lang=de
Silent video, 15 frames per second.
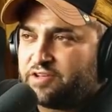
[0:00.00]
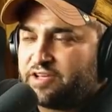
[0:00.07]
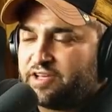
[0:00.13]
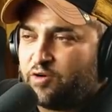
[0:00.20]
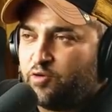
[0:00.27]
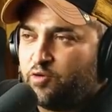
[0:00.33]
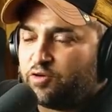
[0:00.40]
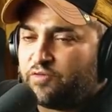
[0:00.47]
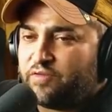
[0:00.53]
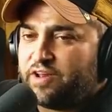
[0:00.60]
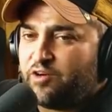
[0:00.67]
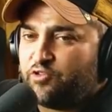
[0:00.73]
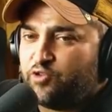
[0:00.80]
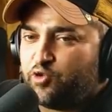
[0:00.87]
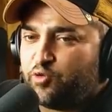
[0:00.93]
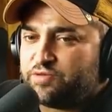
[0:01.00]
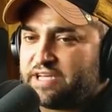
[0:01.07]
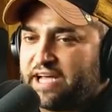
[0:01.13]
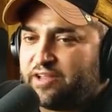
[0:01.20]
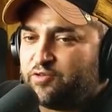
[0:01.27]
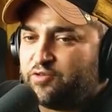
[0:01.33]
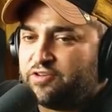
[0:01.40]
Genau. Oder wenn ihr auf YouTube
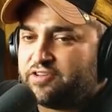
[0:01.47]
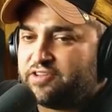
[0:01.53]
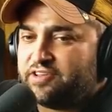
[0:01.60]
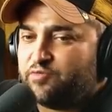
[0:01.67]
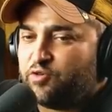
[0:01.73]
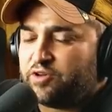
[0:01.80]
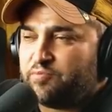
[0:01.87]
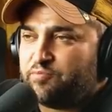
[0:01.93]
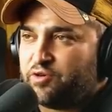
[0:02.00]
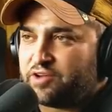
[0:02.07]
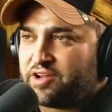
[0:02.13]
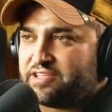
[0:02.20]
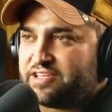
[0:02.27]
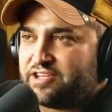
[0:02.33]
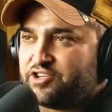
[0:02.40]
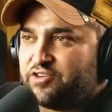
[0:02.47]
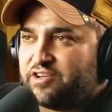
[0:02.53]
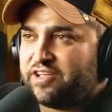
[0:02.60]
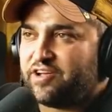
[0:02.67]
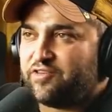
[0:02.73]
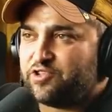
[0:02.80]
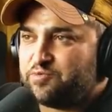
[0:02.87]
seid und ihr wollt den Podcast anschauen, dann
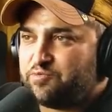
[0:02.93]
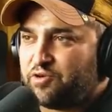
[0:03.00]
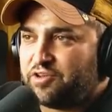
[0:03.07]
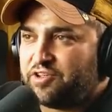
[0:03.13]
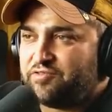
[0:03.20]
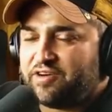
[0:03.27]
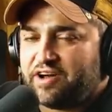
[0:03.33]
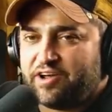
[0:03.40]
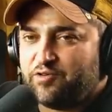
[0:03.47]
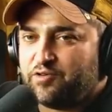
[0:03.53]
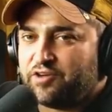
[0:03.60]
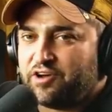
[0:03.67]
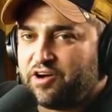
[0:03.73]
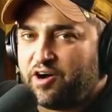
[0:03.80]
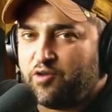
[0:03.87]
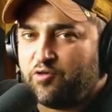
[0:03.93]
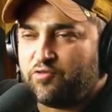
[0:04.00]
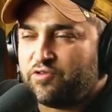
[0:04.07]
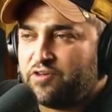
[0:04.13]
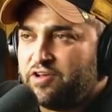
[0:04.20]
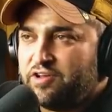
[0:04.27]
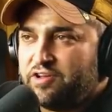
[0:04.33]
geht auf Spotify oder auf
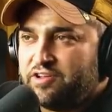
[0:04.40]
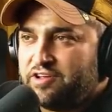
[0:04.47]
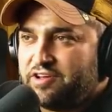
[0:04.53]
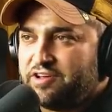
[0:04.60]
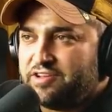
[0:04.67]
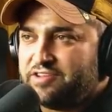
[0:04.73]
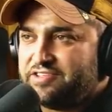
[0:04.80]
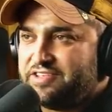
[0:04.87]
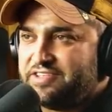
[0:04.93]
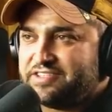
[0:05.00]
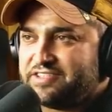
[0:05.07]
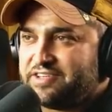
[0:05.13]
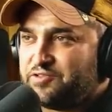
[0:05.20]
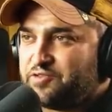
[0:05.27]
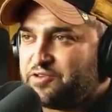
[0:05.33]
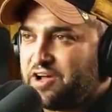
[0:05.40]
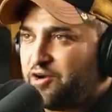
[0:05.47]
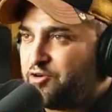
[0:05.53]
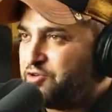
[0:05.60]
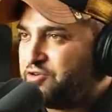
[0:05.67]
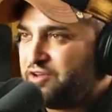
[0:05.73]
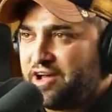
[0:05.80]
äh, Deezer oder
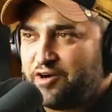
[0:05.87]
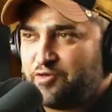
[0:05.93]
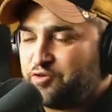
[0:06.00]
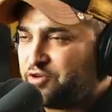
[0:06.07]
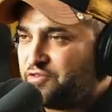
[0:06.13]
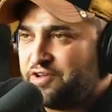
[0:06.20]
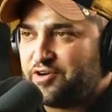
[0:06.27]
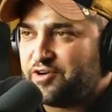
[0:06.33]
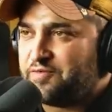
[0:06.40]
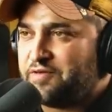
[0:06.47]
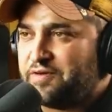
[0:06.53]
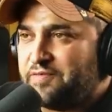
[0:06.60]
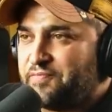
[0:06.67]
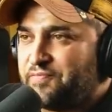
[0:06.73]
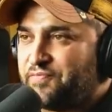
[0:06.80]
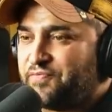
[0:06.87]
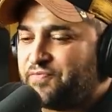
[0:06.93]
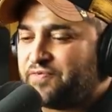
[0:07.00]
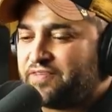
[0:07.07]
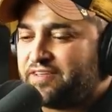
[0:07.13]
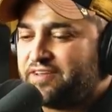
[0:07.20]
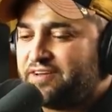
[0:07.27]
AudioNow oder wie auch immer. Ganz
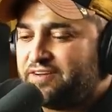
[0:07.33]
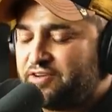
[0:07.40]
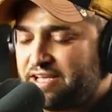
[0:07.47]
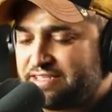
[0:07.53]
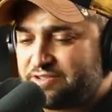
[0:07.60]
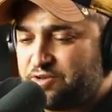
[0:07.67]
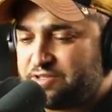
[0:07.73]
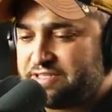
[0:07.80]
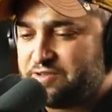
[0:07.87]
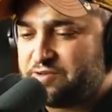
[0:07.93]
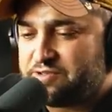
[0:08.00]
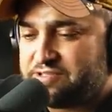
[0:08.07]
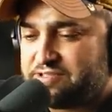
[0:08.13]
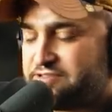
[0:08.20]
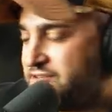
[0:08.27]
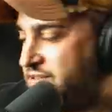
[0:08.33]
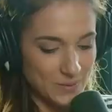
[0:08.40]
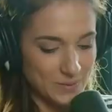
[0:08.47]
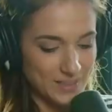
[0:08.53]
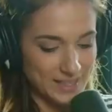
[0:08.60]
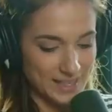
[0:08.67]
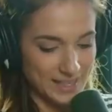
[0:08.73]
genau. Und der ist kostenlos.
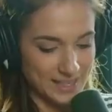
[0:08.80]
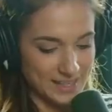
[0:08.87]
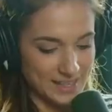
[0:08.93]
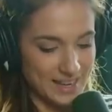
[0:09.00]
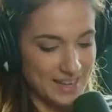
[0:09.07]
Okay, ja.